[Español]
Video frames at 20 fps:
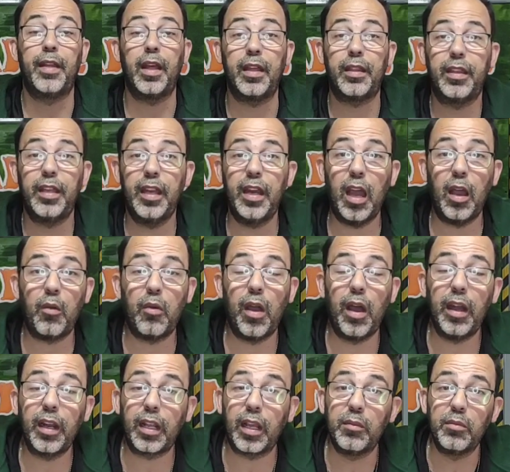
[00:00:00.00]
Decir a
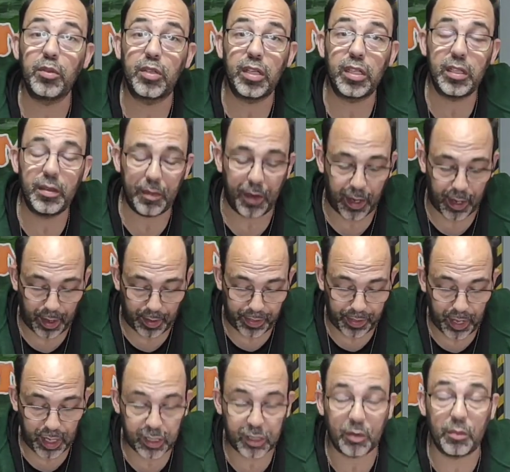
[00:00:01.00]
Juan que muchísimas
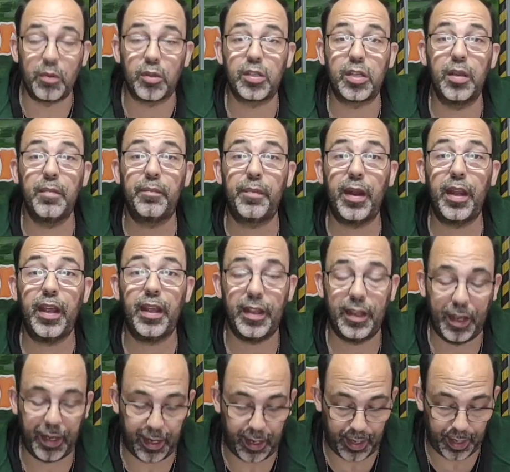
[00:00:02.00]
gracias, como
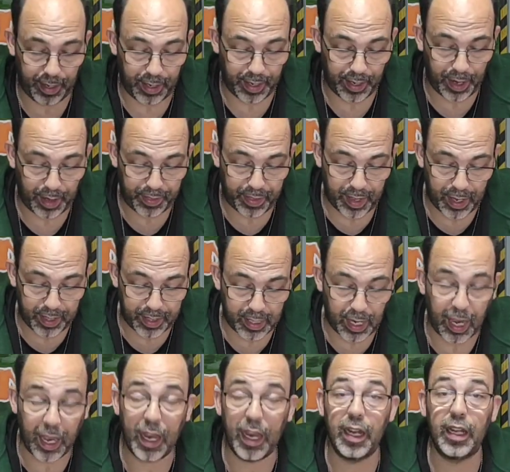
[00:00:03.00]
siempre. Eh, gracias
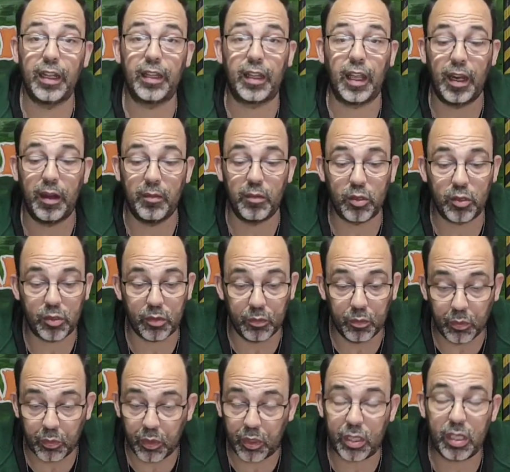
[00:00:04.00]
a él tenemos
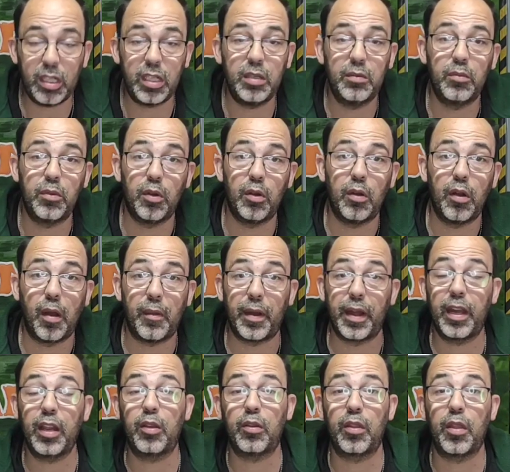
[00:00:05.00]
muchísimo
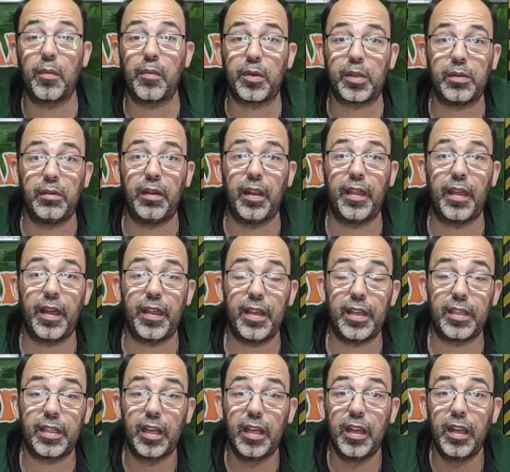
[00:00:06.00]
abanico de
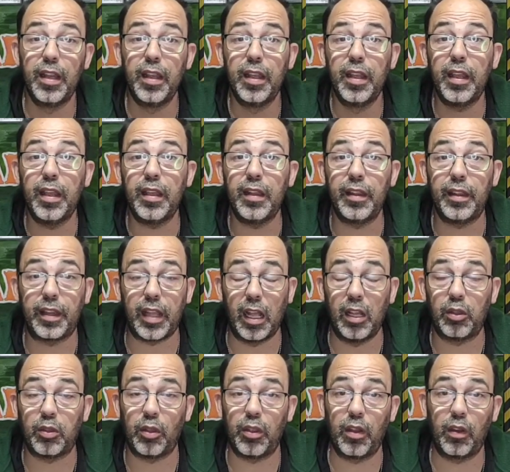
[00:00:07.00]
posibilidades,
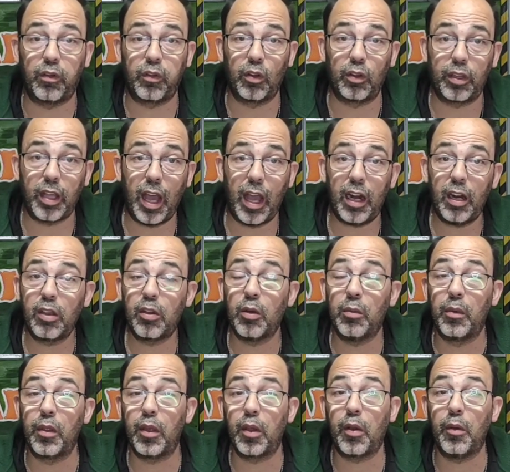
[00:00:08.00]
tanto de disfrutar
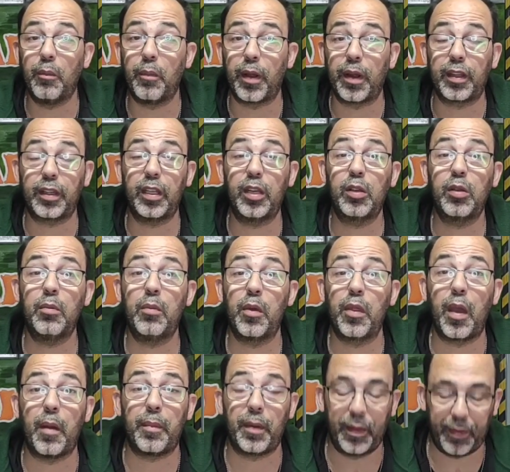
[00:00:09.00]
como de compartir como
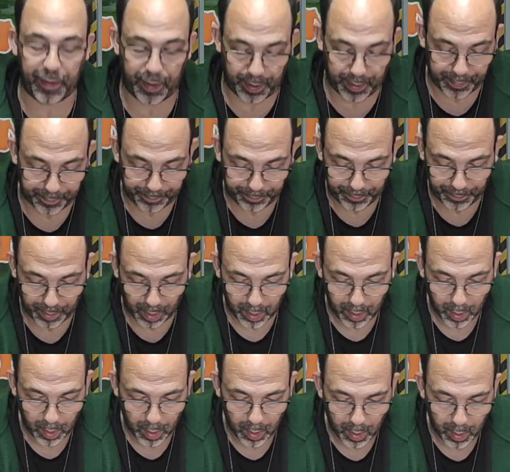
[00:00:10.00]
de aprender.
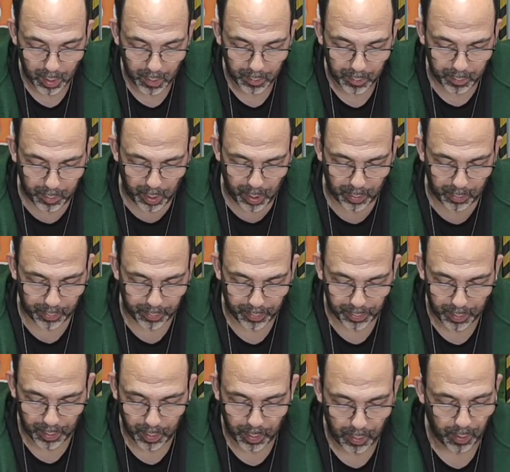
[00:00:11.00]
Bueno,
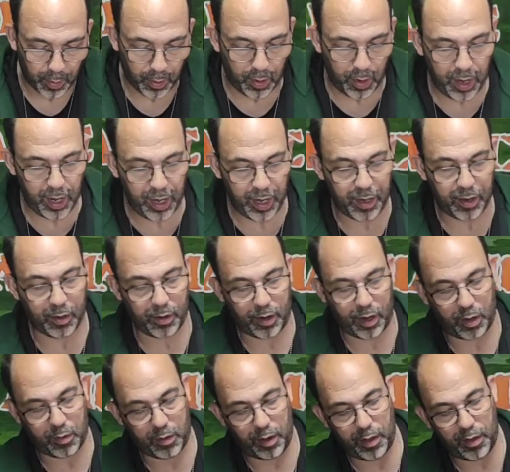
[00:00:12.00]
hoy os
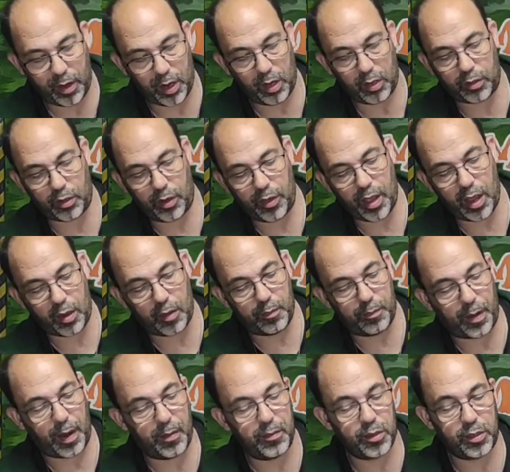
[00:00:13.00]
recuerdo que el otro día
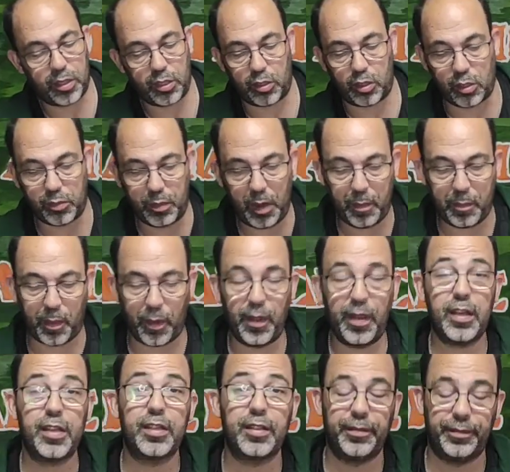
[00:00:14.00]
compramos estos
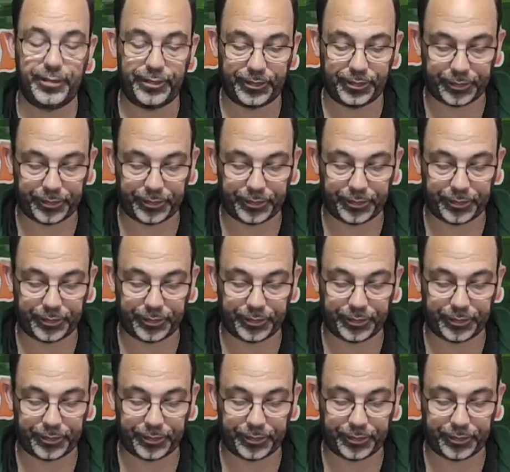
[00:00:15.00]
bípodes.